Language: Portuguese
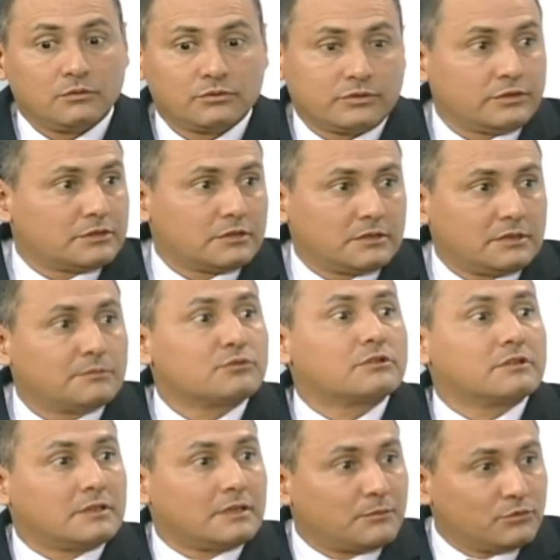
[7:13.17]
Ou seja, temos
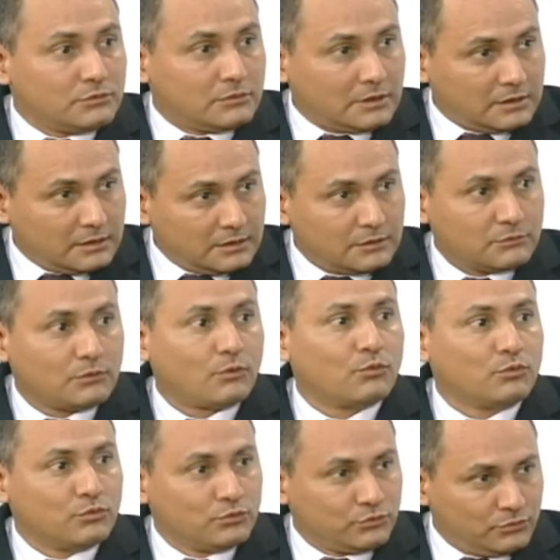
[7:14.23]
que estar muito atento ao
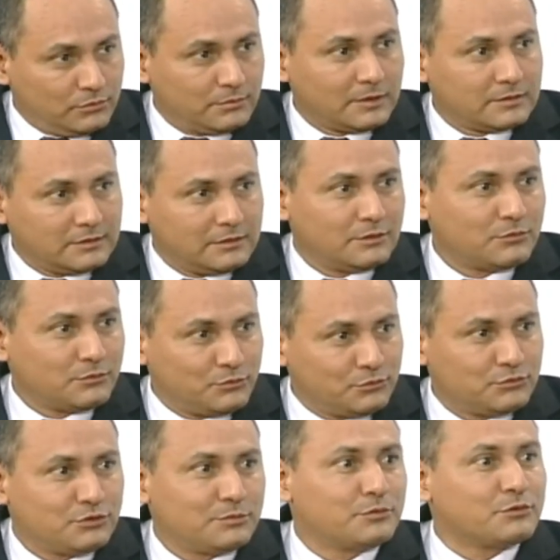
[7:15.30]
uso do brasileiro com
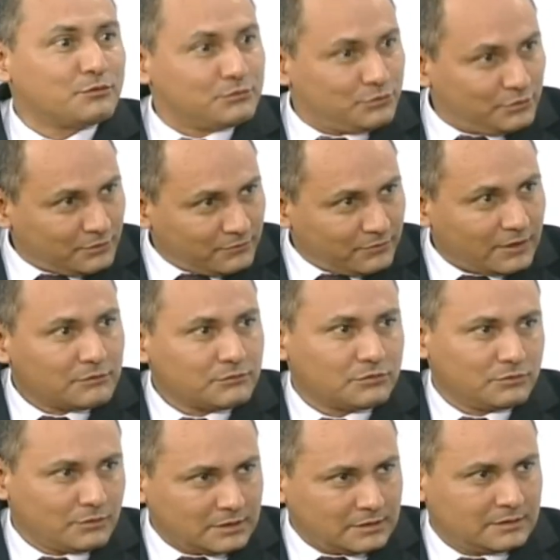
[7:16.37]
o dinheiro, porque o dinheiro vai
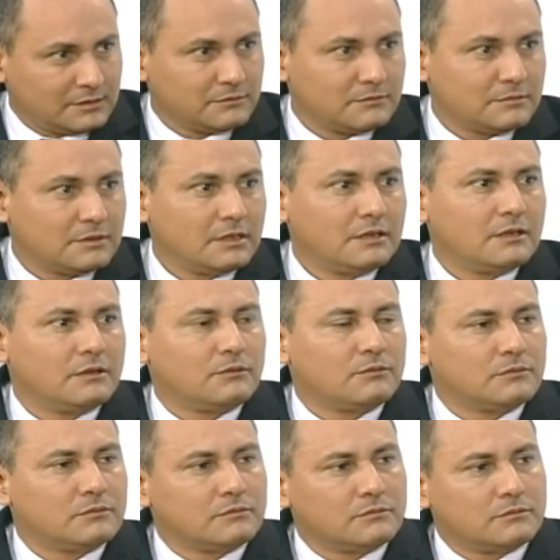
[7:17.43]
continuar sendo
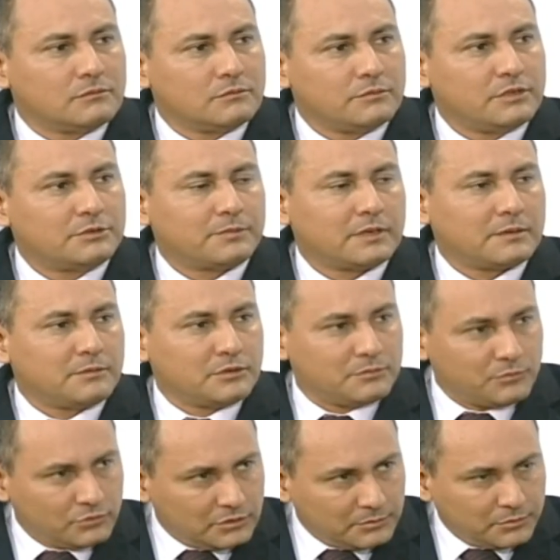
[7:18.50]
um, um meio de
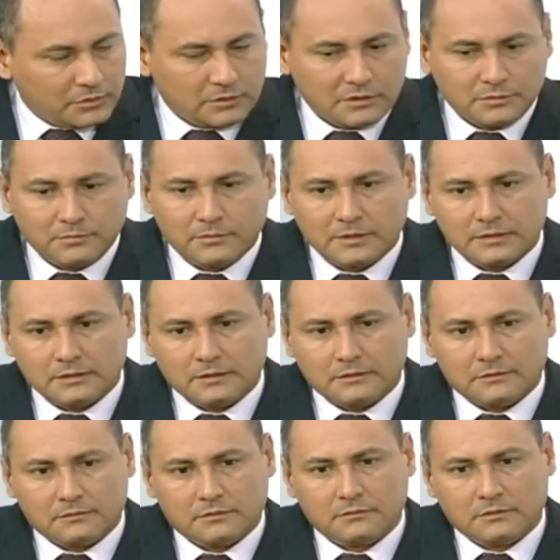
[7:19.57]
pagamento muito importante para o
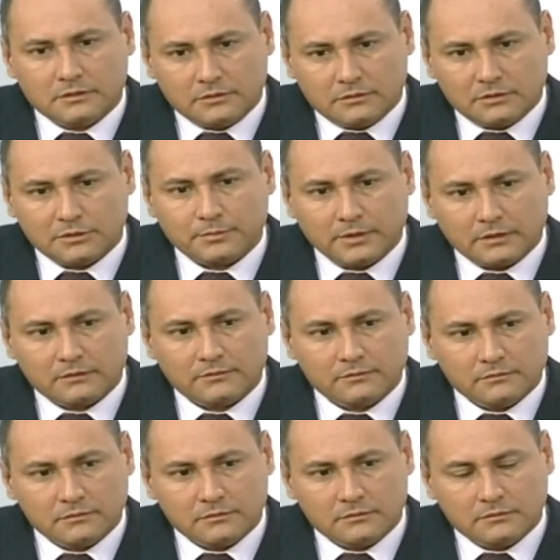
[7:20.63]
brasileiro. Então, esse é um aspecto
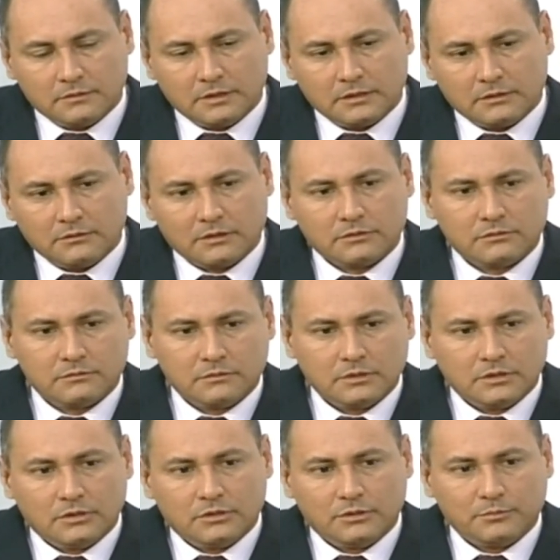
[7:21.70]
é, que eu acho
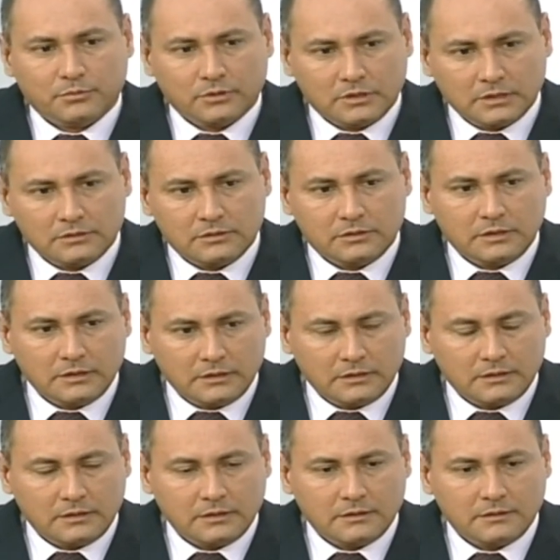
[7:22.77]
importante
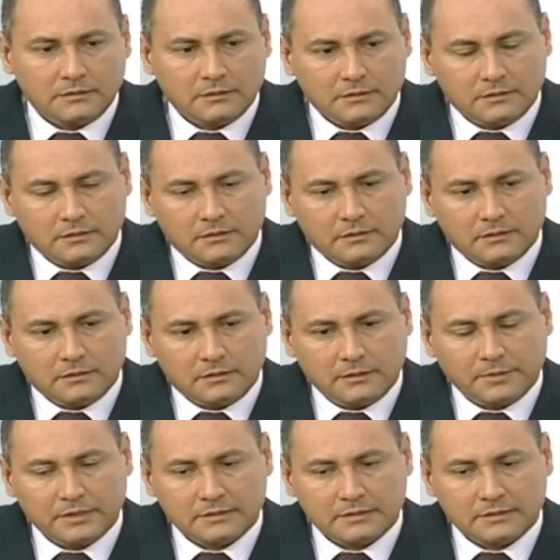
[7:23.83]
ter, ter, ter